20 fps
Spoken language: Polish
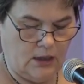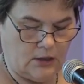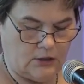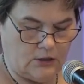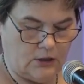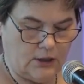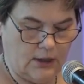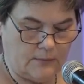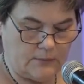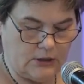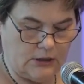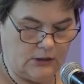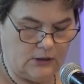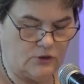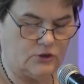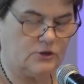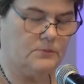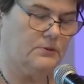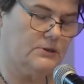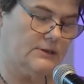Dodam
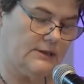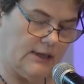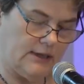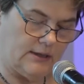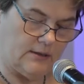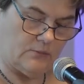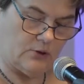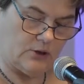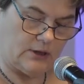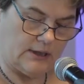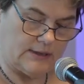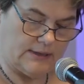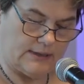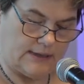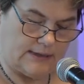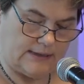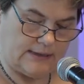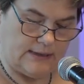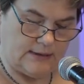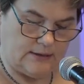tylko, że pod względem
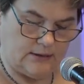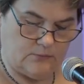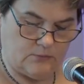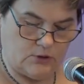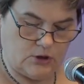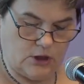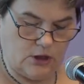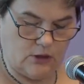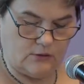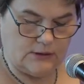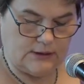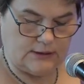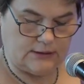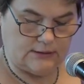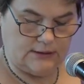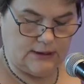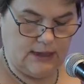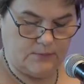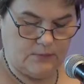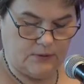organizacyjnym Śląsk
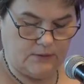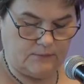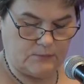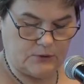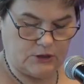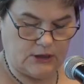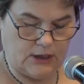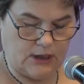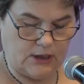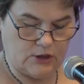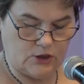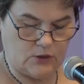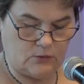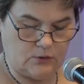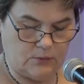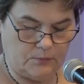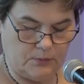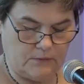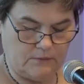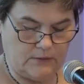najpierw przynależał
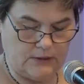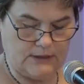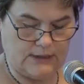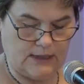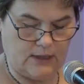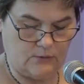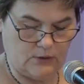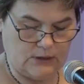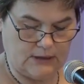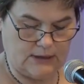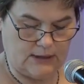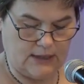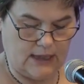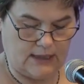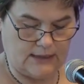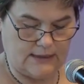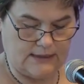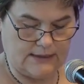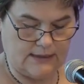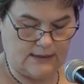do prowincji
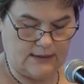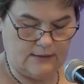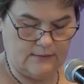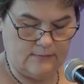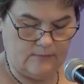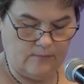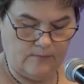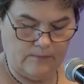austriackiej –